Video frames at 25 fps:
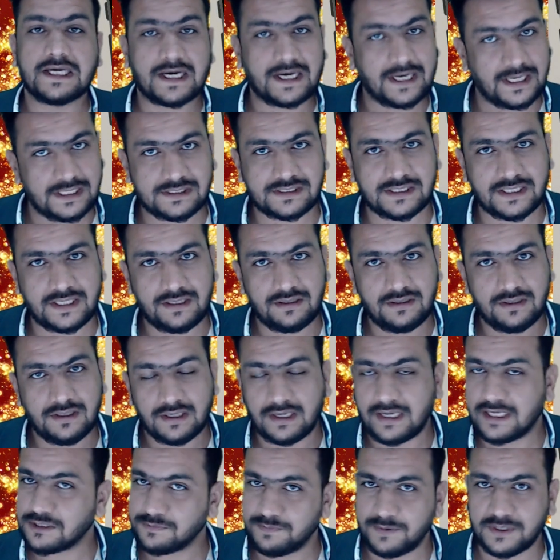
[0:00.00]
कल से
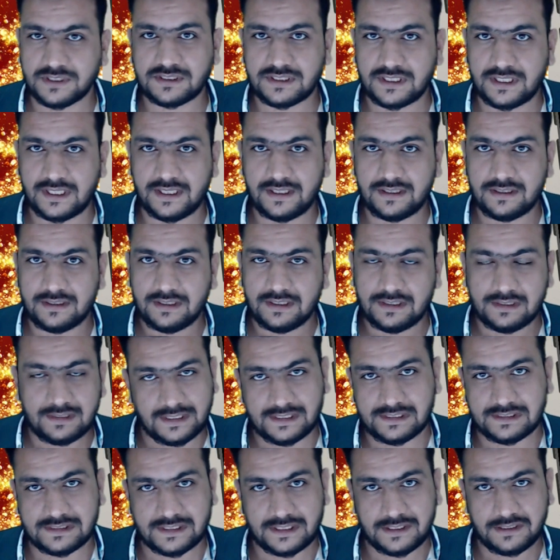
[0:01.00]
क्रिसमस के
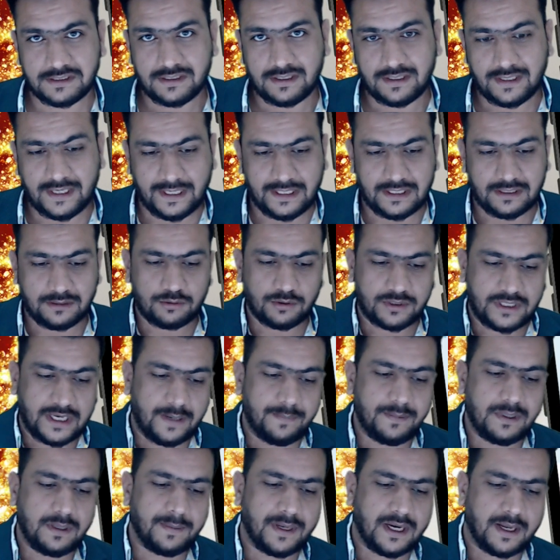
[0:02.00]
दिन से राइट तो
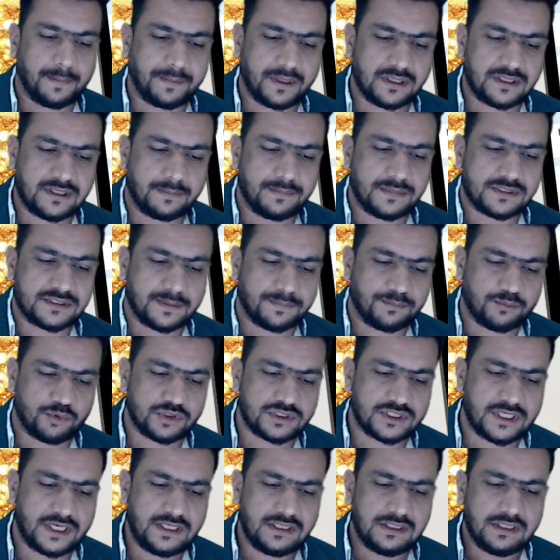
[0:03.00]
टाइम टेबल आपके सामने सब कुछ है